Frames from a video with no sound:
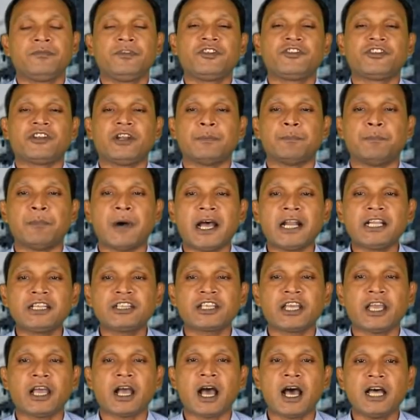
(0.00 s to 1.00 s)
जिसने
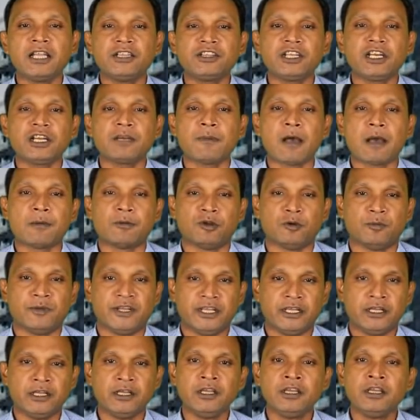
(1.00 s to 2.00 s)
भारत के आंतरिक मामलों
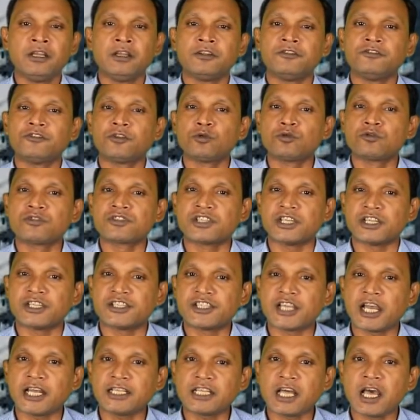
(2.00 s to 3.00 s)
में जरूरत से
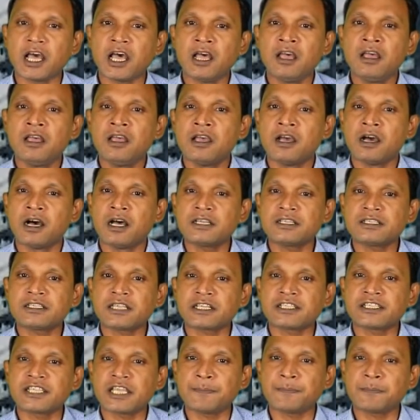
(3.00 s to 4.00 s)
ज्यादा
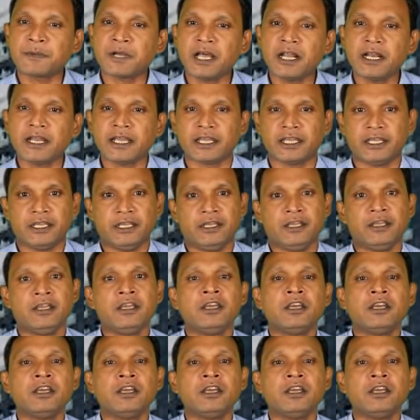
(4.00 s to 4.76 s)
हस्तक्षेप करके